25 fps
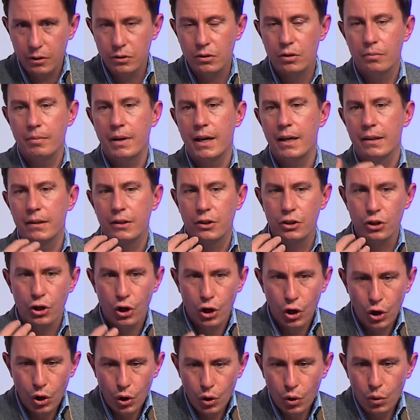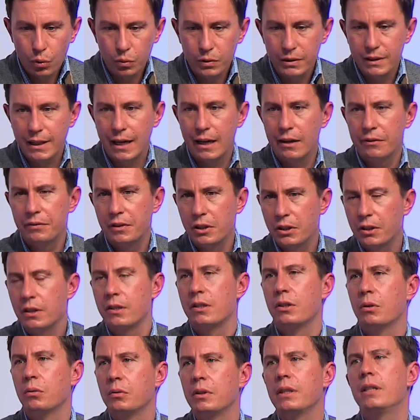automatisch und darf die
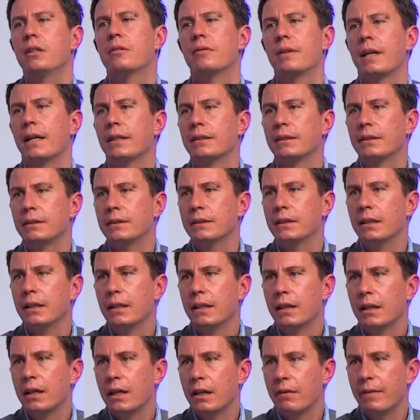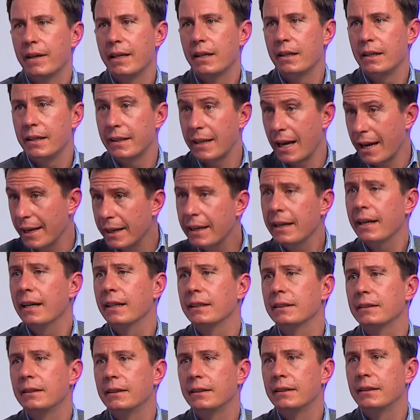Station nicht verlassen, äh, wenn er nicht
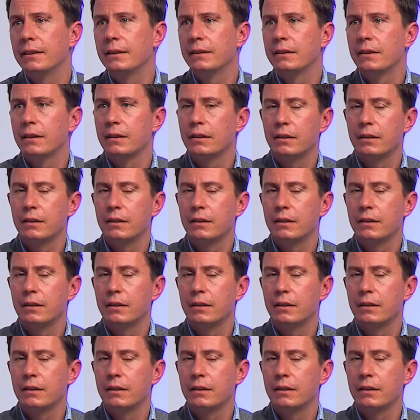eingerastet ist.